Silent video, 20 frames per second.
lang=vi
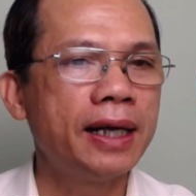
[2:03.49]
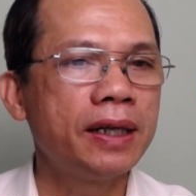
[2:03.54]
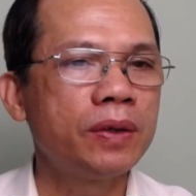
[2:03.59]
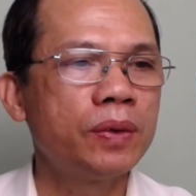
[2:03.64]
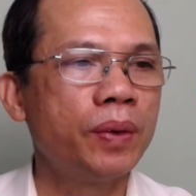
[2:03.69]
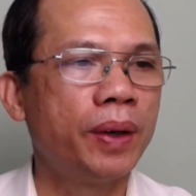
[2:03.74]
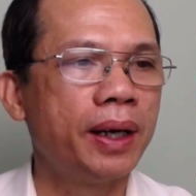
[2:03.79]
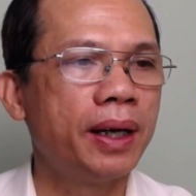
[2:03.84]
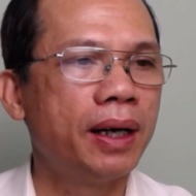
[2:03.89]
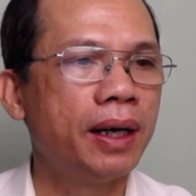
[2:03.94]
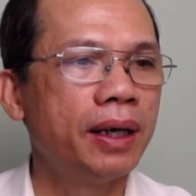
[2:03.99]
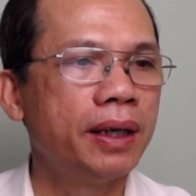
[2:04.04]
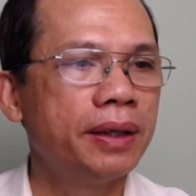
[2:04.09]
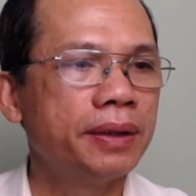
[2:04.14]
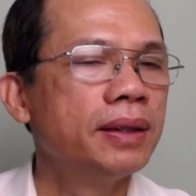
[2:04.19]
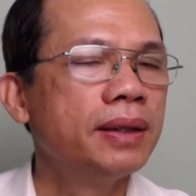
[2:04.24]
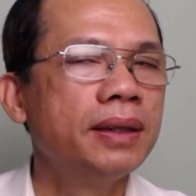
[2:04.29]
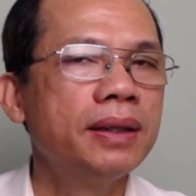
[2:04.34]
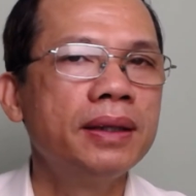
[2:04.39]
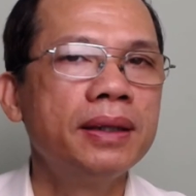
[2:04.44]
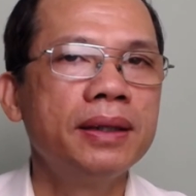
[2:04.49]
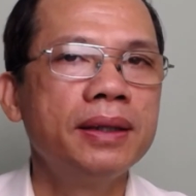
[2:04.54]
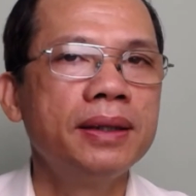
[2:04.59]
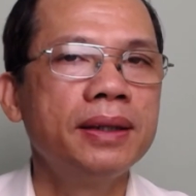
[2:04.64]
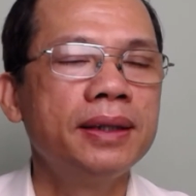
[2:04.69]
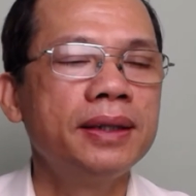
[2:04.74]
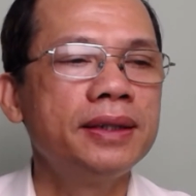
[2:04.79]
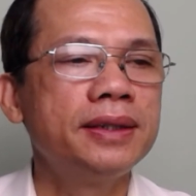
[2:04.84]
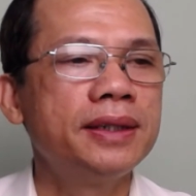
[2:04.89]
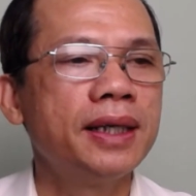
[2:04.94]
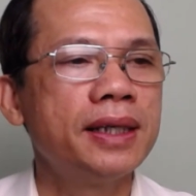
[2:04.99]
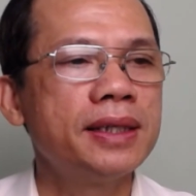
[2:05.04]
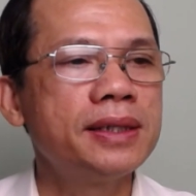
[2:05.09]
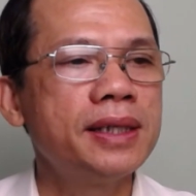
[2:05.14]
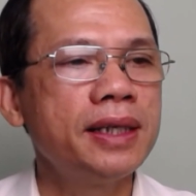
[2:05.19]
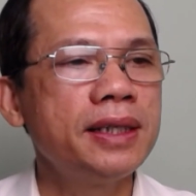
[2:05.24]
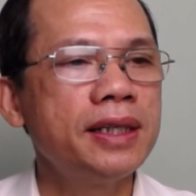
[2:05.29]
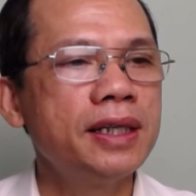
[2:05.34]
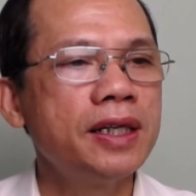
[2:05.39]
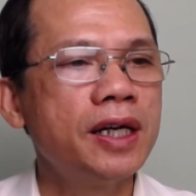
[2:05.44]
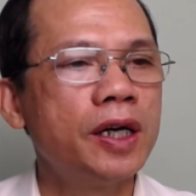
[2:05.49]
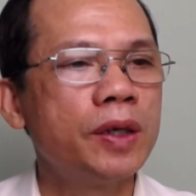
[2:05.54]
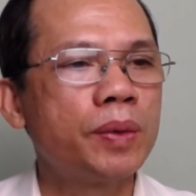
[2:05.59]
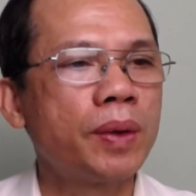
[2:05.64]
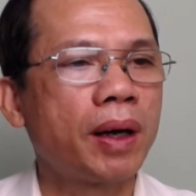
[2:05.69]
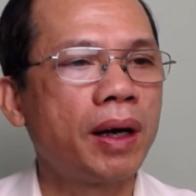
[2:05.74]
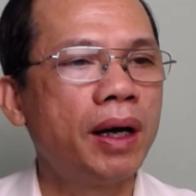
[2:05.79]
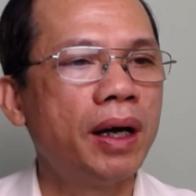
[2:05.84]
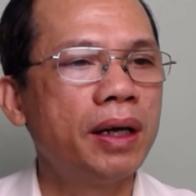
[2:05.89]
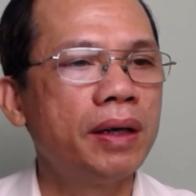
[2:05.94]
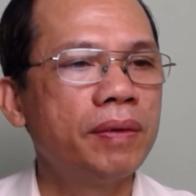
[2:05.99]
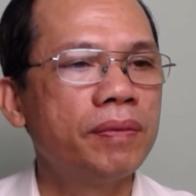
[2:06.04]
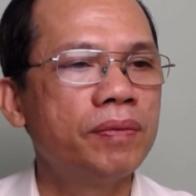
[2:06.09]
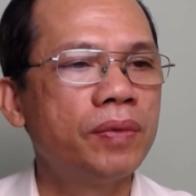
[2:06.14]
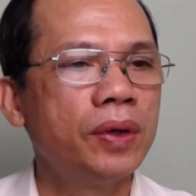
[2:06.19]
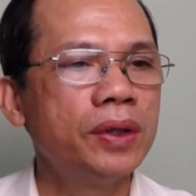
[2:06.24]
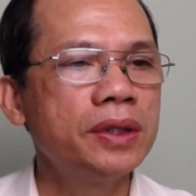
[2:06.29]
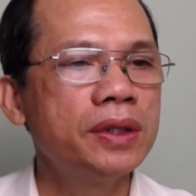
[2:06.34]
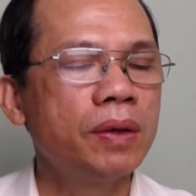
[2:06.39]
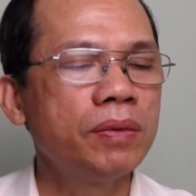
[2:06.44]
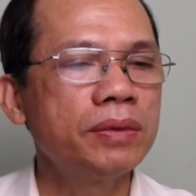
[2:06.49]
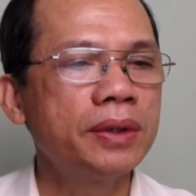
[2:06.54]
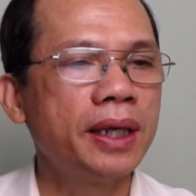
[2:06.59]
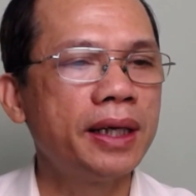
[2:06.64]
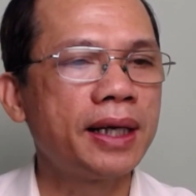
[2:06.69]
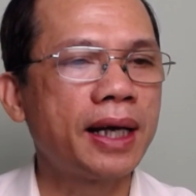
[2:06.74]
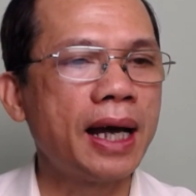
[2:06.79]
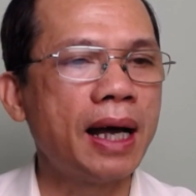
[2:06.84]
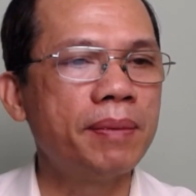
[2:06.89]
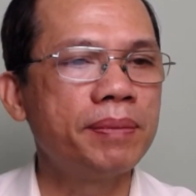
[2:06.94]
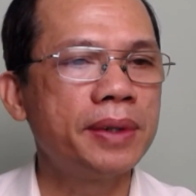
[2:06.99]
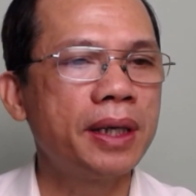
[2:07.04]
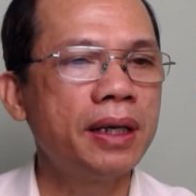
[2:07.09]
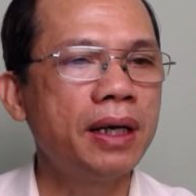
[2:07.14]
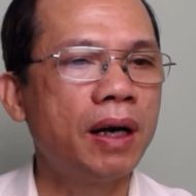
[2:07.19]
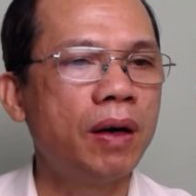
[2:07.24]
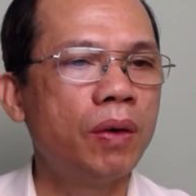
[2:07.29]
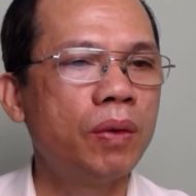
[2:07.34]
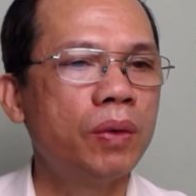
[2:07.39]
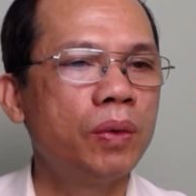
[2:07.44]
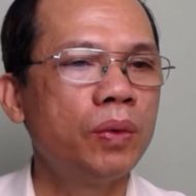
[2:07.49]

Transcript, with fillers: Tuổi hợi Trời sinh những người tuổi hợi vốn sống tình cảm nhân hậu,